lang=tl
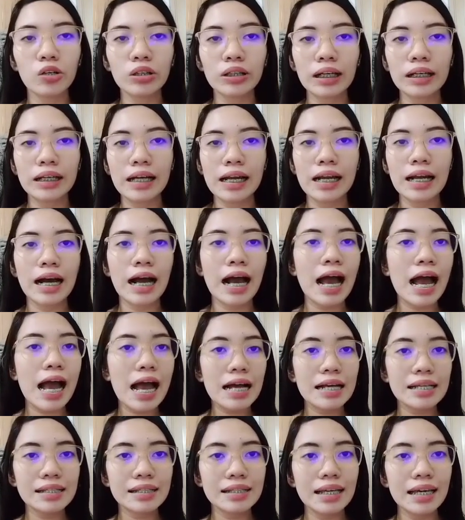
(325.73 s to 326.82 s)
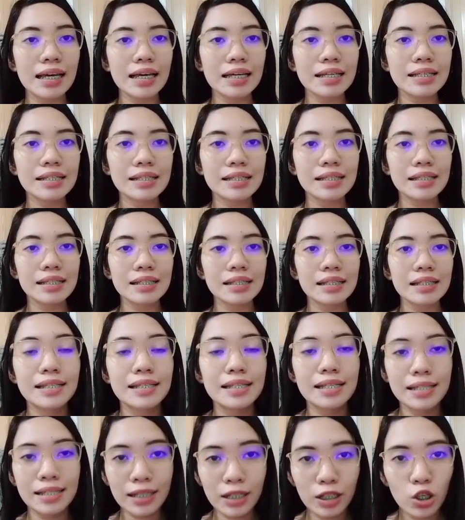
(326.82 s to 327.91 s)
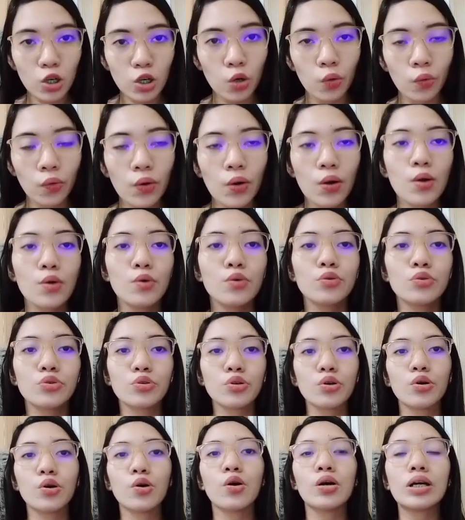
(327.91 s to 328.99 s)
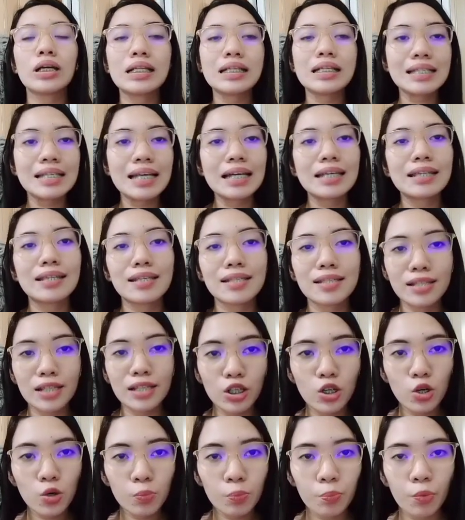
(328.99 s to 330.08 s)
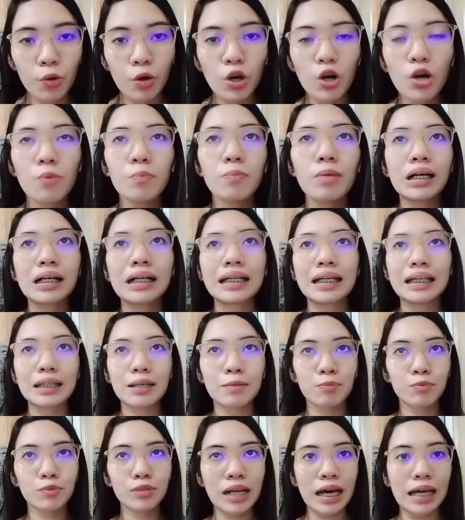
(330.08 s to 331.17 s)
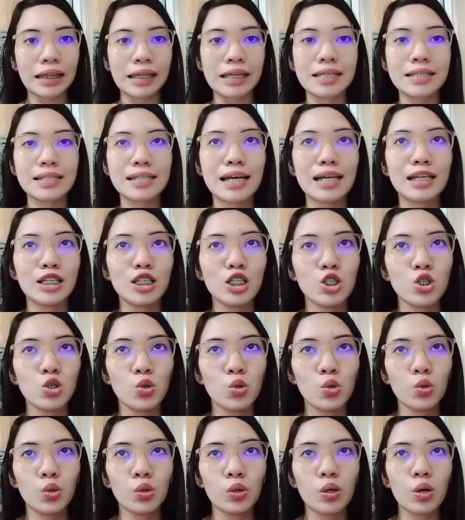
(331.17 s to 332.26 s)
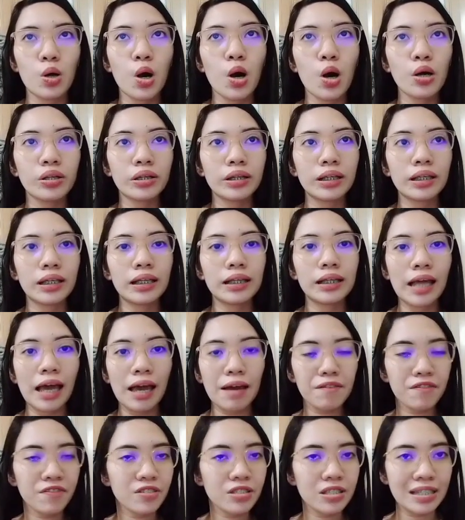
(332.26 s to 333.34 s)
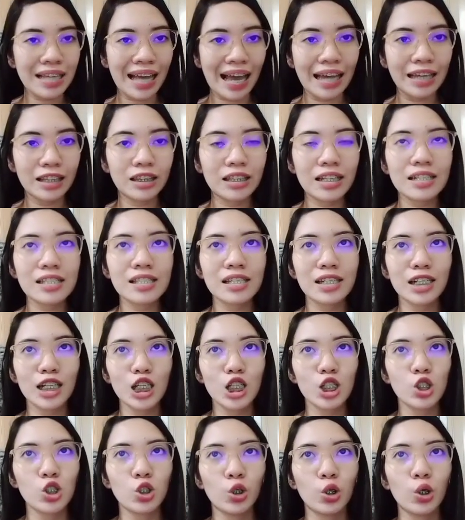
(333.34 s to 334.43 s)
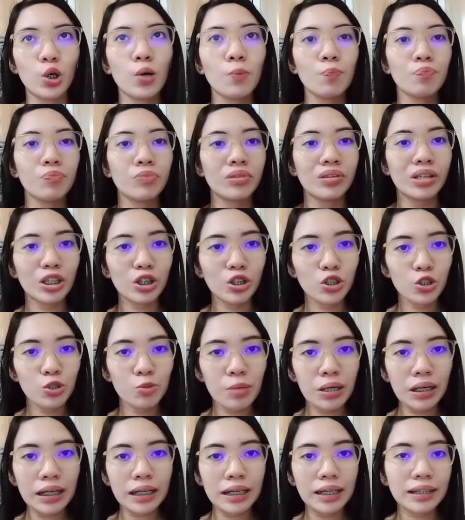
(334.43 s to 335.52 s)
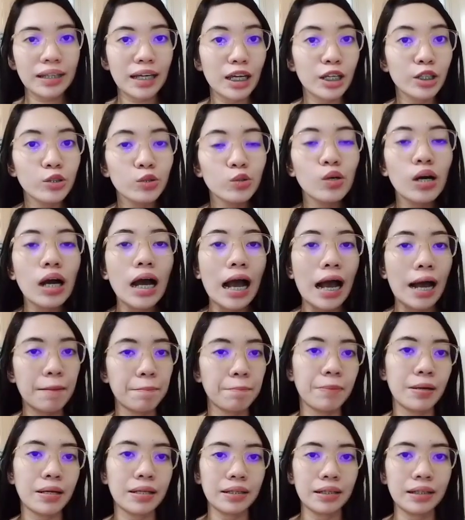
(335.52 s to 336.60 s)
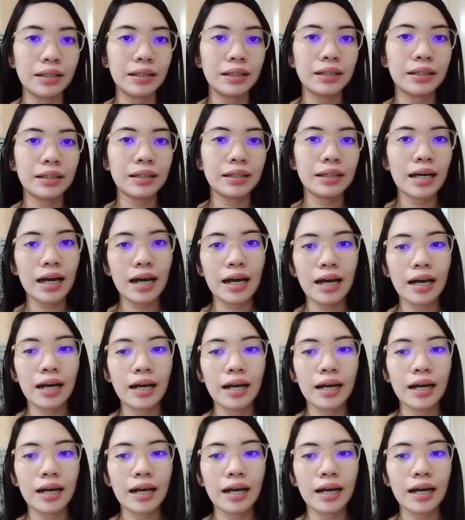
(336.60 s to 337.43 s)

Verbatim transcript: ka na ng access to zero. So, inside the zero po, makikita po natin dyan yung on the left side ng screen nyo. Dito nyo makikita yung company ng